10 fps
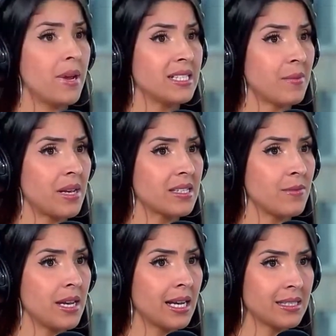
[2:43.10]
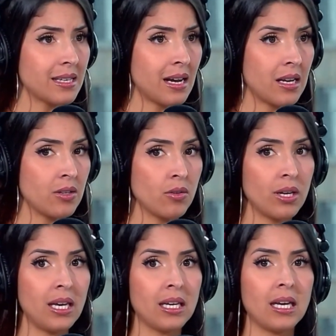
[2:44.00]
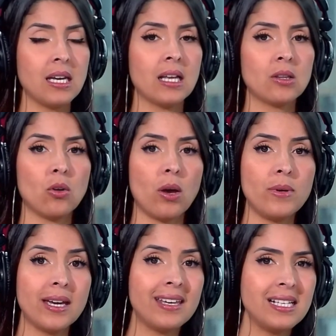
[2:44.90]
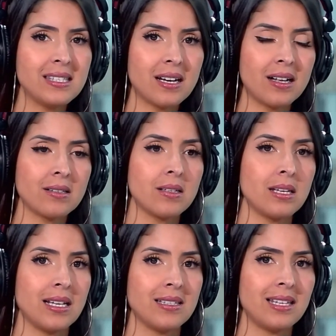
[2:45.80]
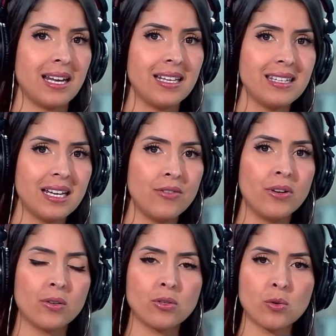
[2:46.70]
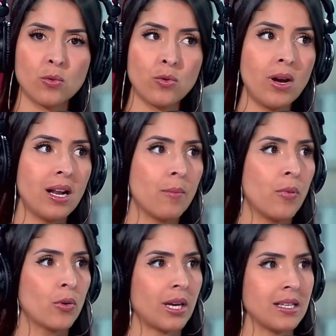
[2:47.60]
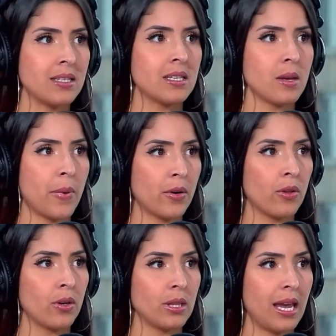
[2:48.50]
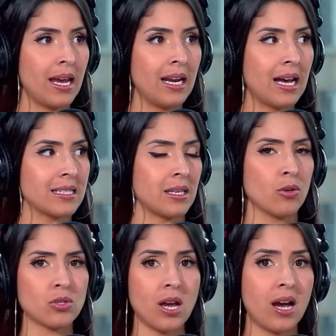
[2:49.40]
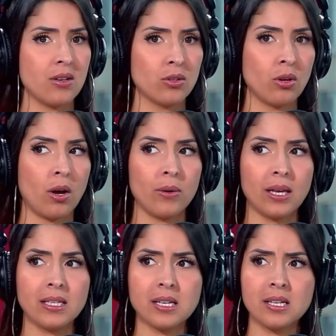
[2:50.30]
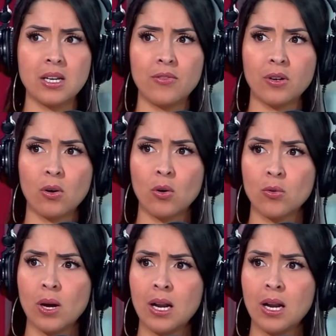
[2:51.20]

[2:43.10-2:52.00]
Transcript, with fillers: se me hace bien extraño es que ella todavía en Instagram eh, tiene Jennifer Coscuyuela. porque si se separó de, él hace dos años todavía dice Jennifer Coscuyuela?